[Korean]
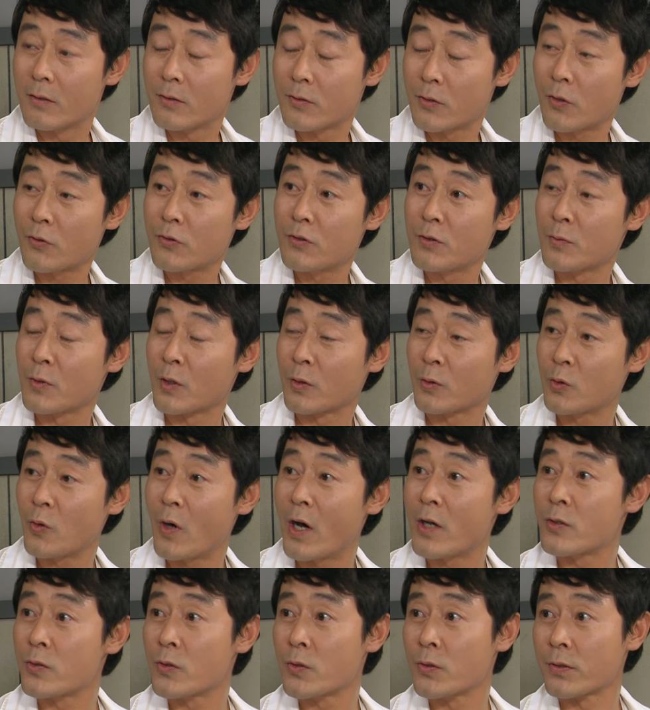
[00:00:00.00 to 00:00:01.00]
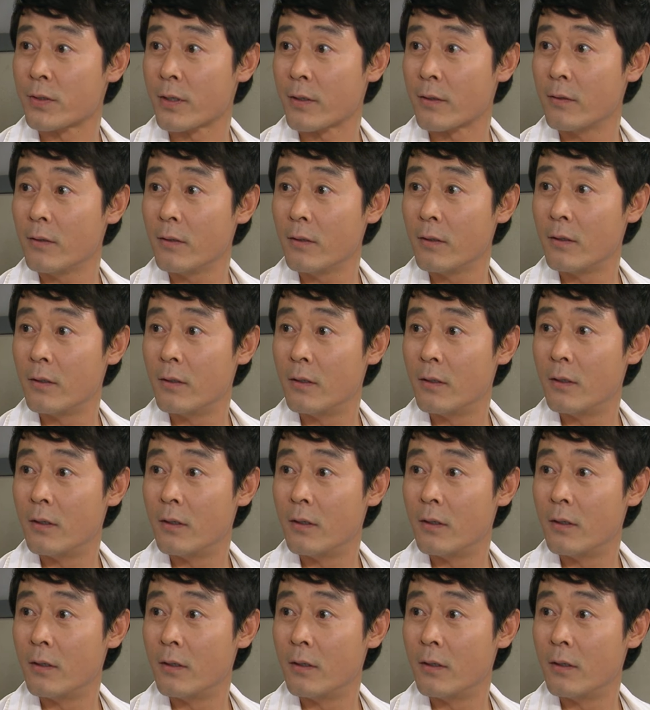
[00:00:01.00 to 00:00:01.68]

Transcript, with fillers: 성진명 또안 좋으세요?